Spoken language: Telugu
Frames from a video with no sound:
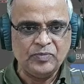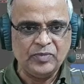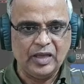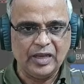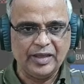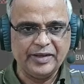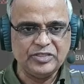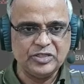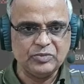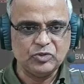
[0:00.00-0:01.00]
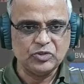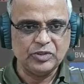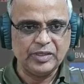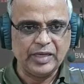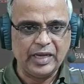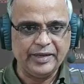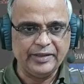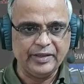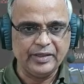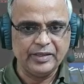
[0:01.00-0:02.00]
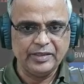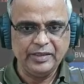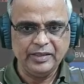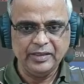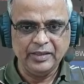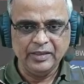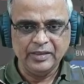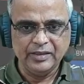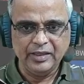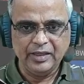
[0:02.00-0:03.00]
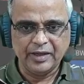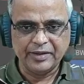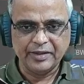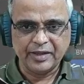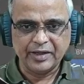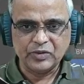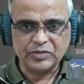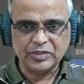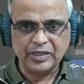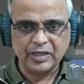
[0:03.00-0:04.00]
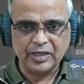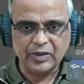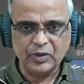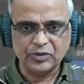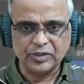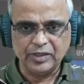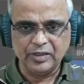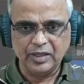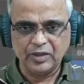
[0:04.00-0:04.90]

అలానే చే ఇప్పుడు చూడండి యాడ్ అని ఈ కార్నర్ కరెక్ట్ వచ్చి నేను ఇక్కడ నొక్కుతాను అక్కడ